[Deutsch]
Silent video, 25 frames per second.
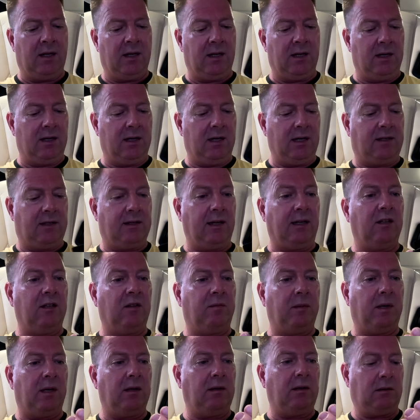Äh, ich zeige
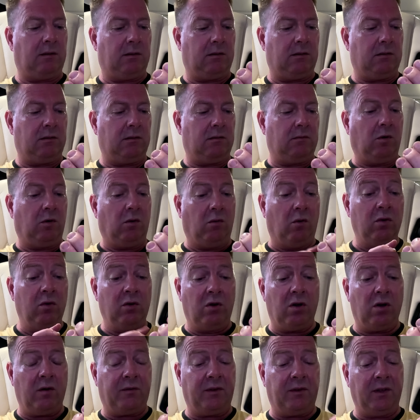das mal
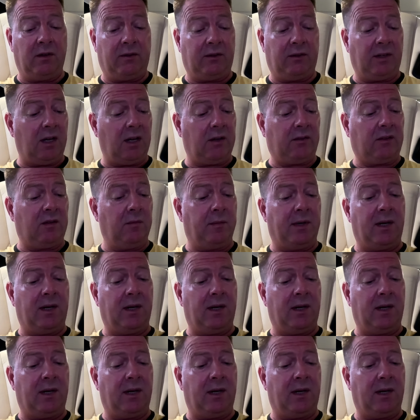Ungeöffnet ist das erste